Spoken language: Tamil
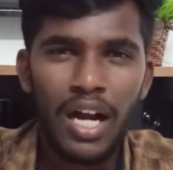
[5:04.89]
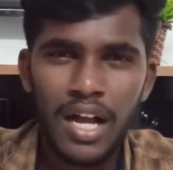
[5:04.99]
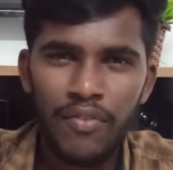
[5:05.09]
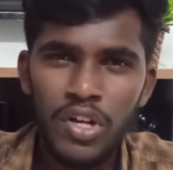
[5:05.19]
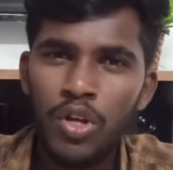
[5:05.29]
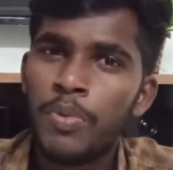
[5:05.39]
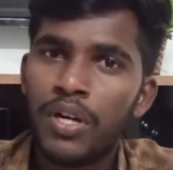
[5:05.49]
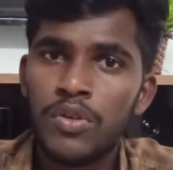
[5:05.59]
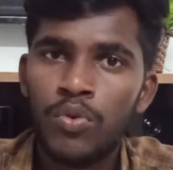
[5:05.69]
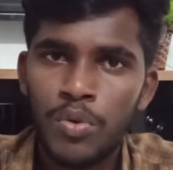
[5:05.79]
நாங்கள் வீடியோ
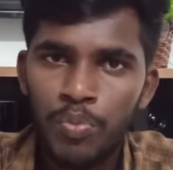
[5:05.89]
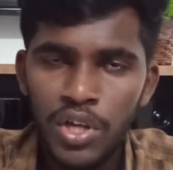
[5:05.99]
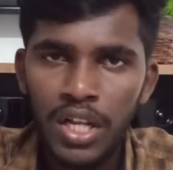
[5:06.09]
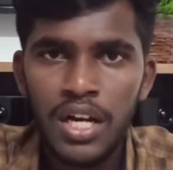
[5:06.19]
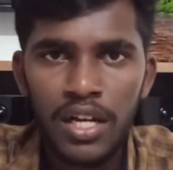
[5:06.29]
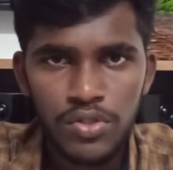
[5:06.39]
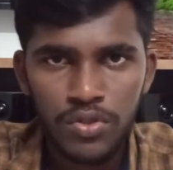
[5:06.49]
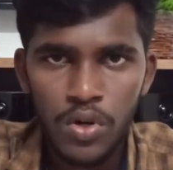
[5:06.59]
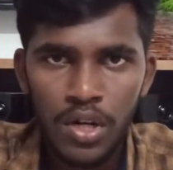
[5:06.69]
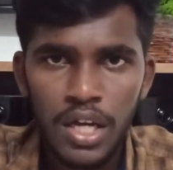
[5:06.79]
பண்ணுறது உங்களுக்கு பிடிக்கலன்னா
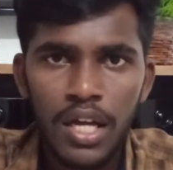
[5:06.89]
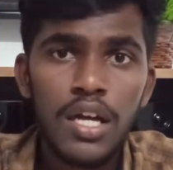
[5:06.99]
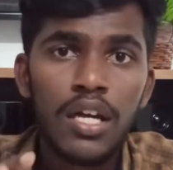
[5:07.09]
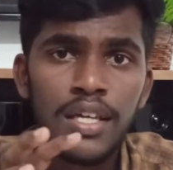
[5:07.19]
சொல்லுங்கள்